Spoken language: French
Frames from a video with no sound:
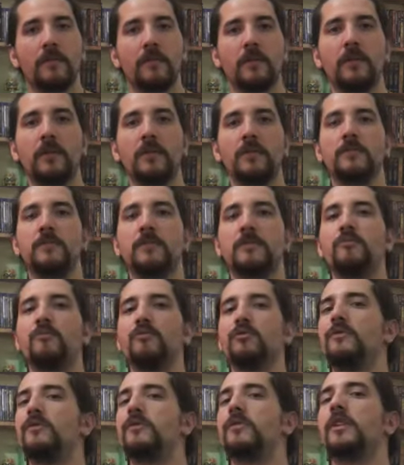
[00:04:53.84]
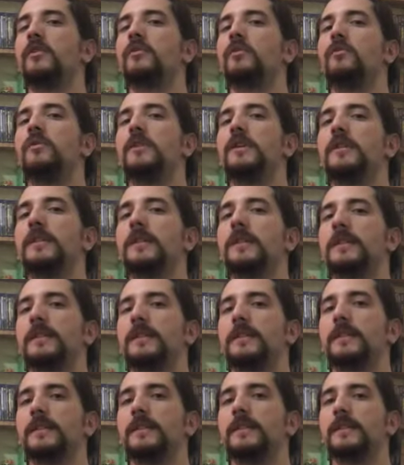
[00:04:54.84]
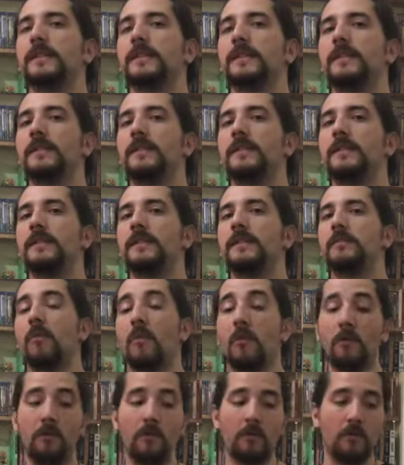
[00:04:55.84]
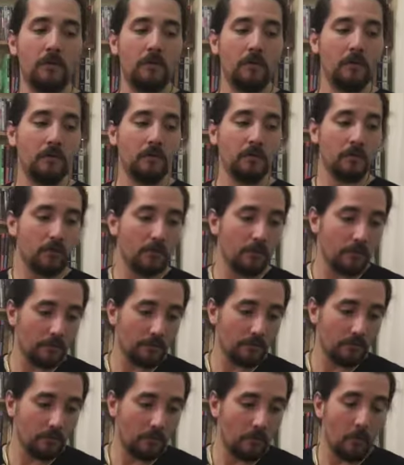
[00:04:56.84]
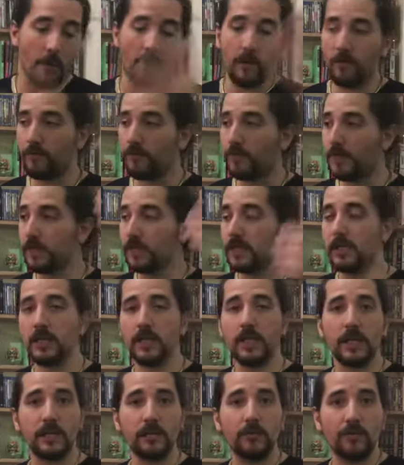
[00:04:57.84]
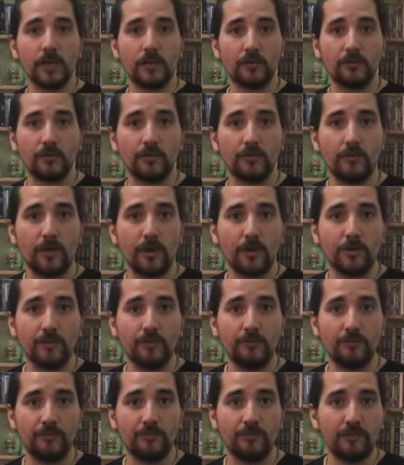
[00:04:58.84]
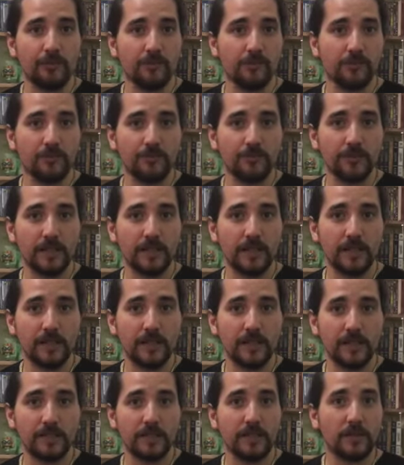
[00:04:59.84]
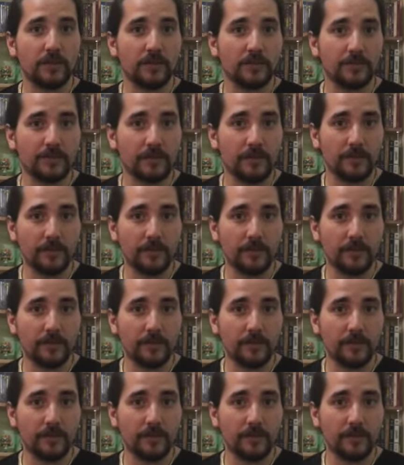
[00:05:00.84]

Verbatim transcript: Eh, c'est plus difficile à trouver ça. Bon, le roi envoyait des guerriers aux quatre coins du royaume pour retrouver cet enfant.